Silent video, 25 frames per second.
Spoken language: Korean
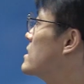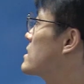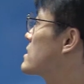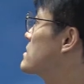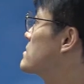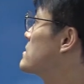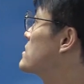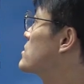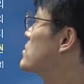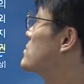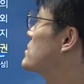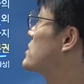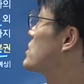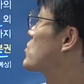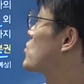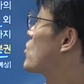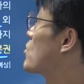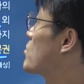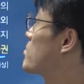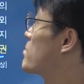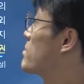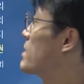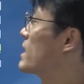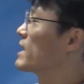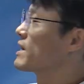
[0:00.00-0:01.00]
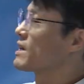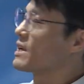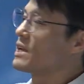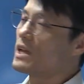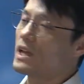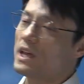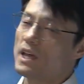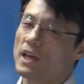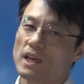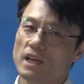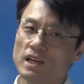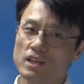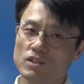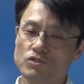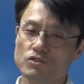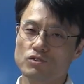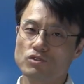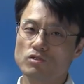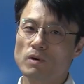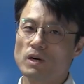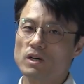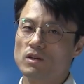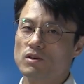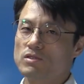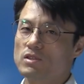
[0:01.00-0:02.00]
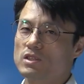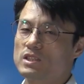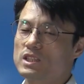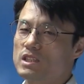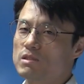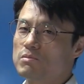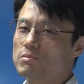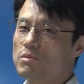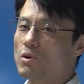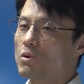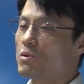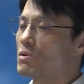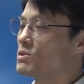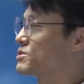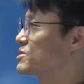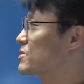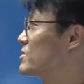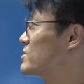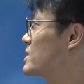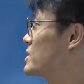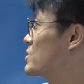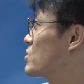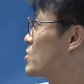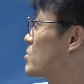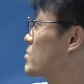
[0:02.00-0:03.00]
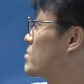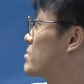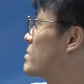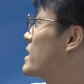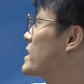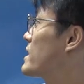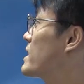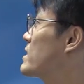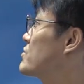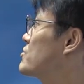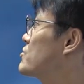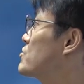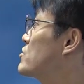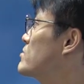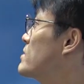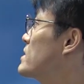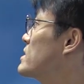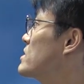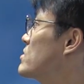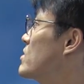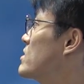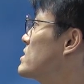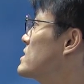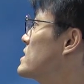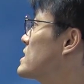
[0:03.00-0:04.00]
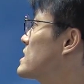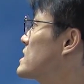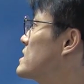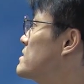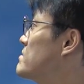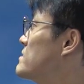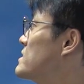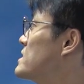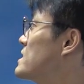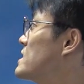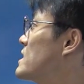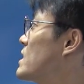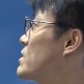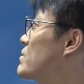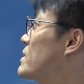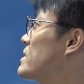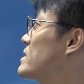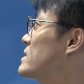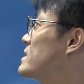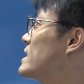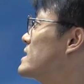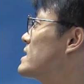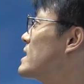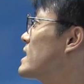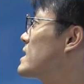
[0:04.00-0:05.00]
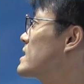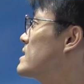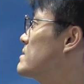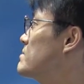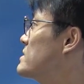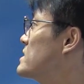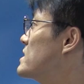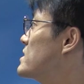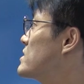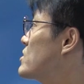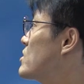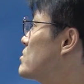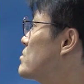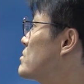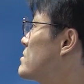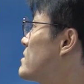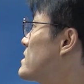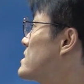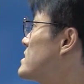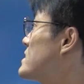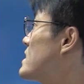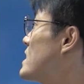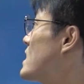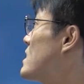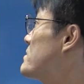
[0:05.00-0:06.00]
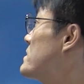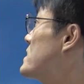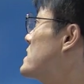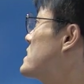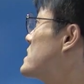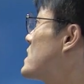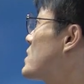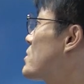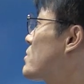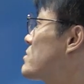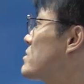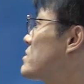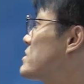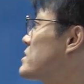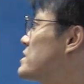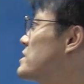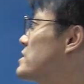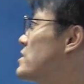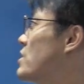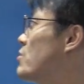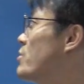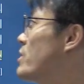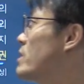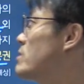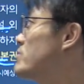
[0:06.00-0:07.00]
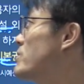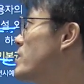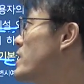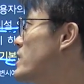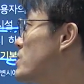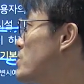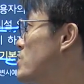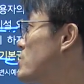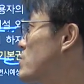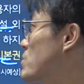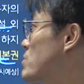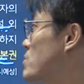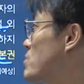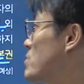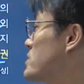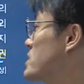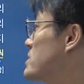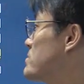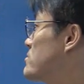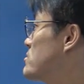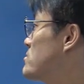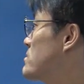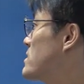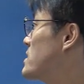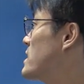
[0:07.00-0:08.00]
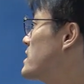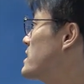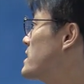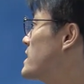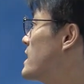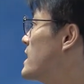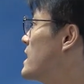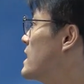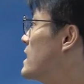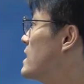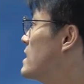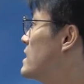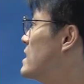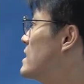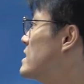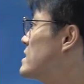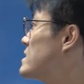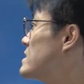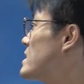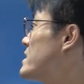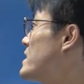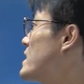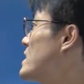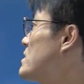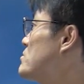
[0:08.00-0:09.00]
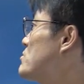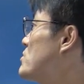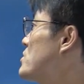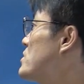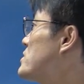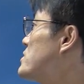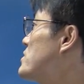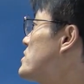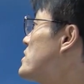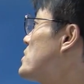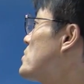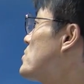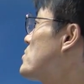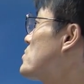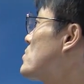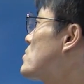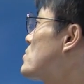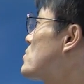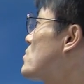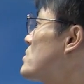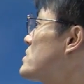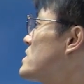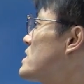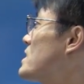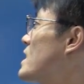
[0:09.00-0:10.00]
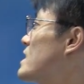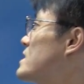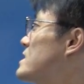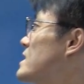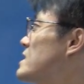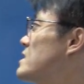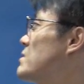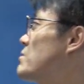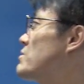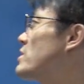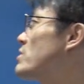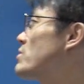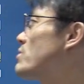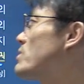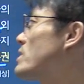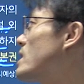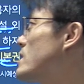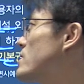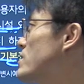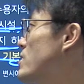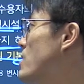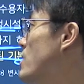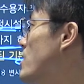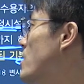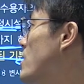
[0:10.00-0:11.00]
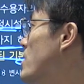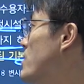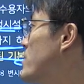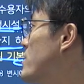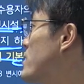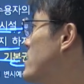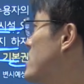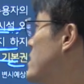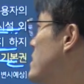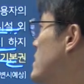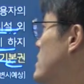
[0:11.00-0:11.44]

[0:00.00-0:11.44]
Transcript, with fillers: 금치 처분 이제 독방에 구금한 거죠. 징벌로서 이제 독방에 구금한걸 이제 금치라고 하는데 자 금치 처분을 받은 사람이 자 교통시설 외부와의 교통통신뿐만 아니라 자 내부에서의 교통통신까지 하지 못하도록 한 것.